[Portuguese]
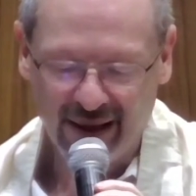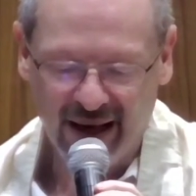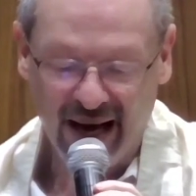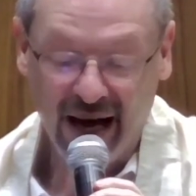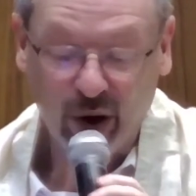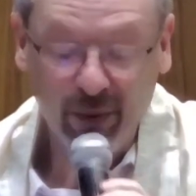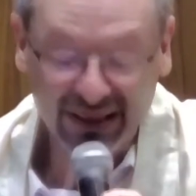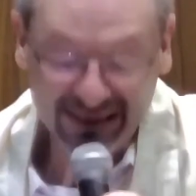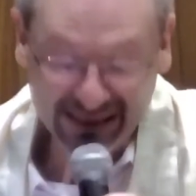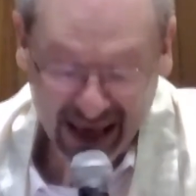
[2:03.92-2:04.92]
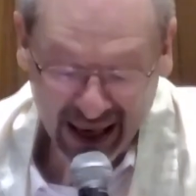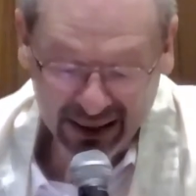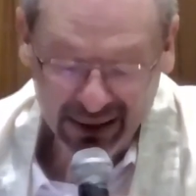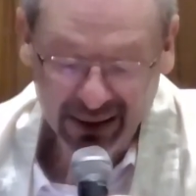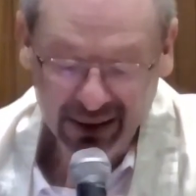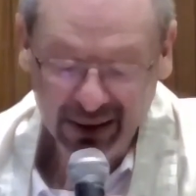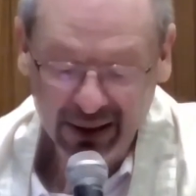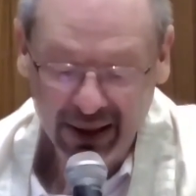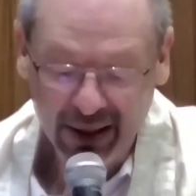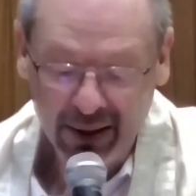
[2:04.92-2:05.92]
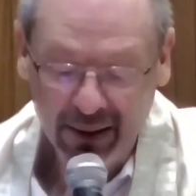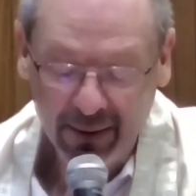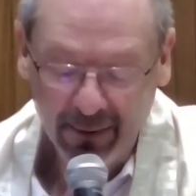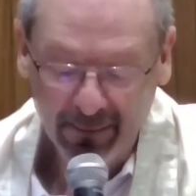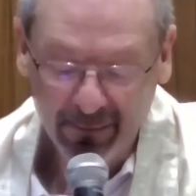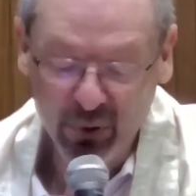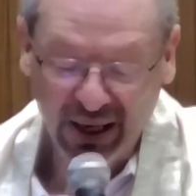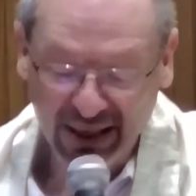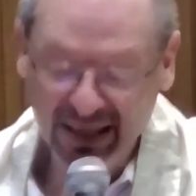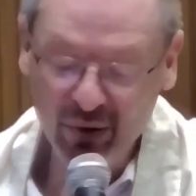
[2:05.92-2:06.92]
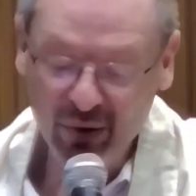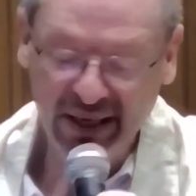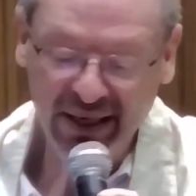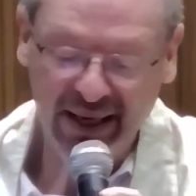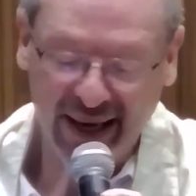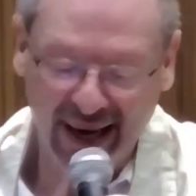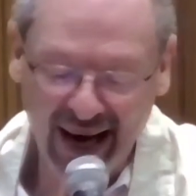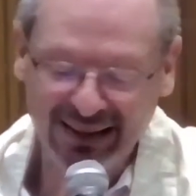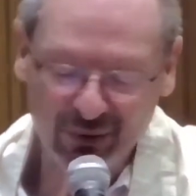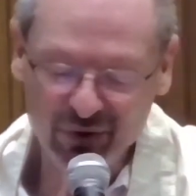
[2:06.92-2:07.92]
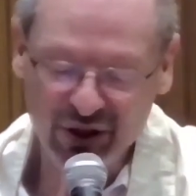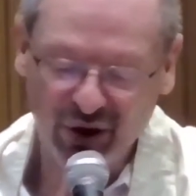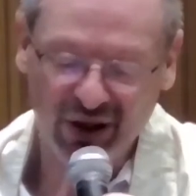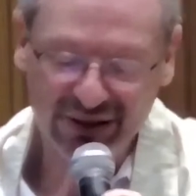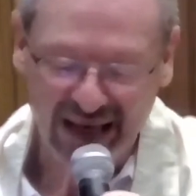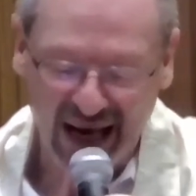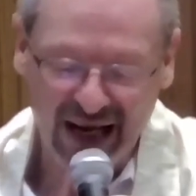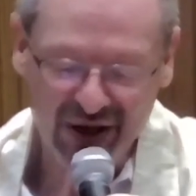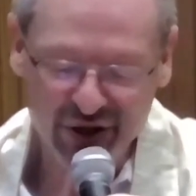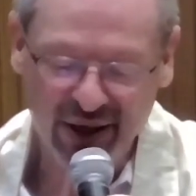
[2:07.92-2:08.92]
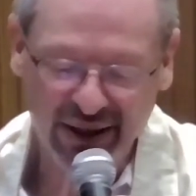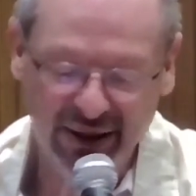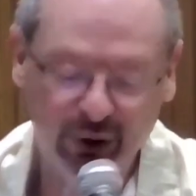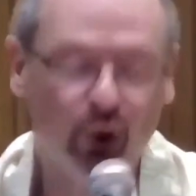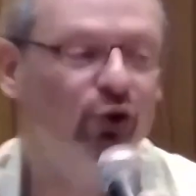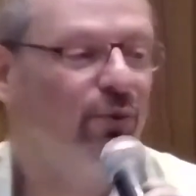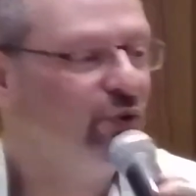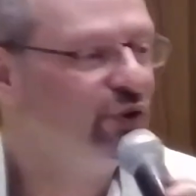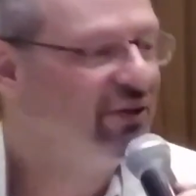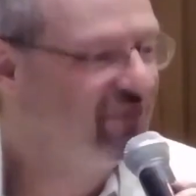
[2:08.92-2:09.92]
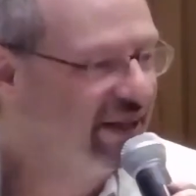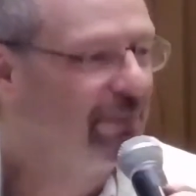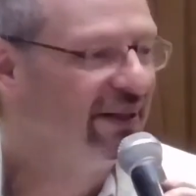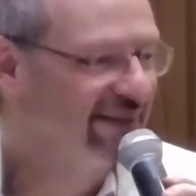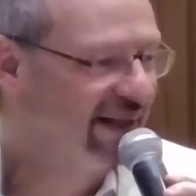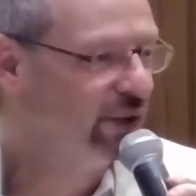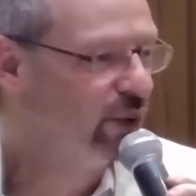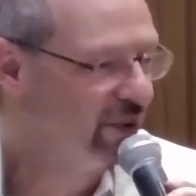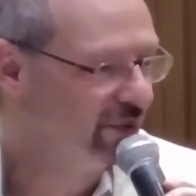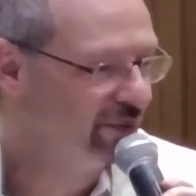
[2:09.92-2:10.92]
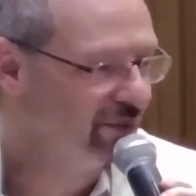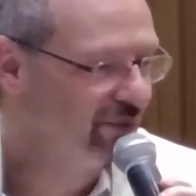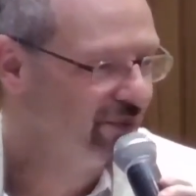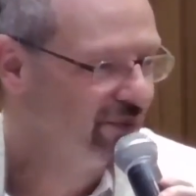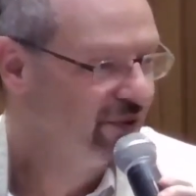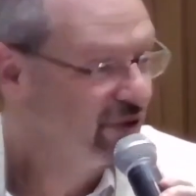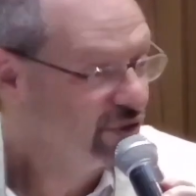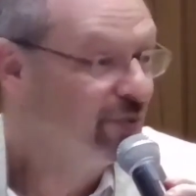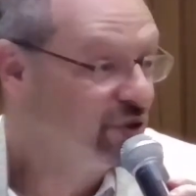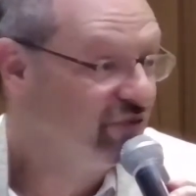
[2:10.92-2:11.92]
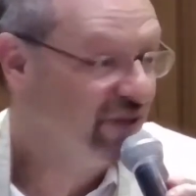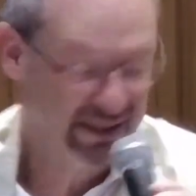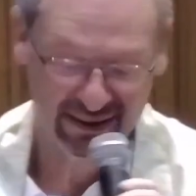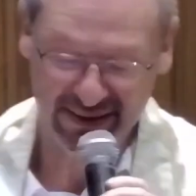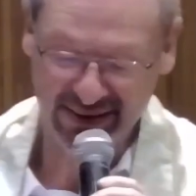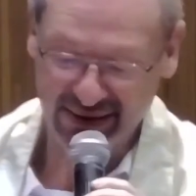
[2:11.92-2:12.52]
A começar por aquilo que cada um de nós acha que todo mundo deveria pensar igual. Nós somos diferentes.